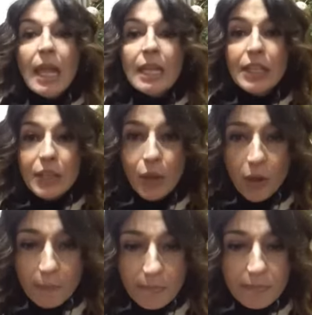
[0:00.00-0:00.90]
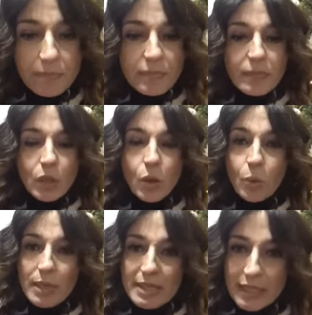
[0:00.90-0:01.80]
Io con
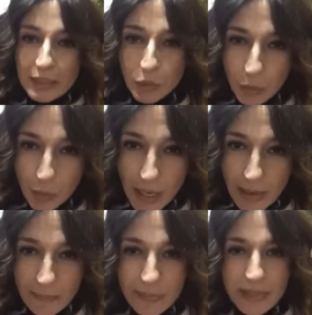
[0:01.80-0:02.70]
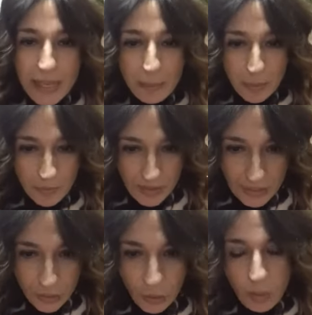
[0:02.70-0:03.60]
questa lettura ne
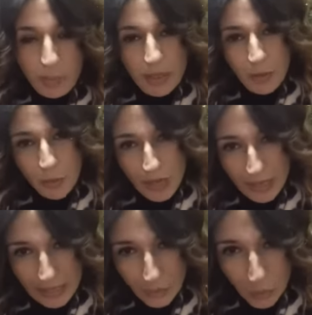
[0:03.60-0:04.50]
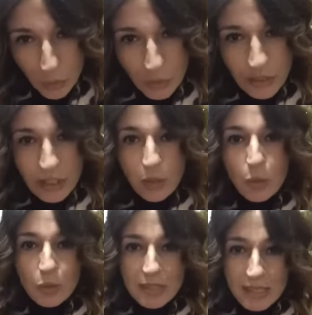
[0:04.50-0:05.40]
approfitto per augurare a tutti
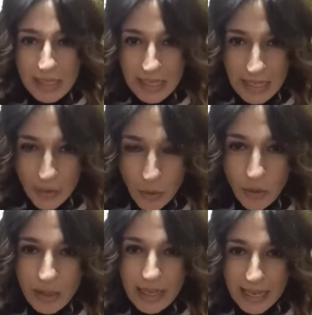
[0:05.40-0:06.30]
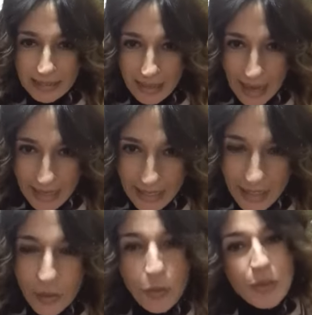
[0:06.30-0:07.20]
un sereno
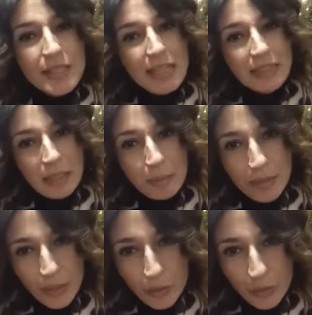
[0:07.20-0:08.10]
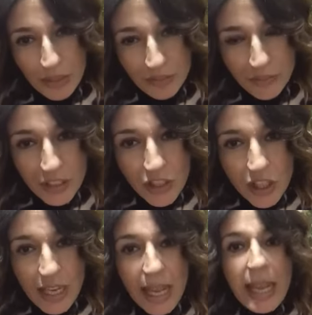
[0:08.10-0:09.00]
Natale, nonostante il periodo
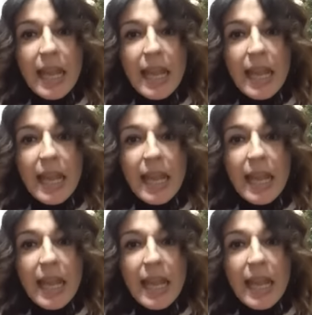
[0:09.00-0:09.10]
difficile,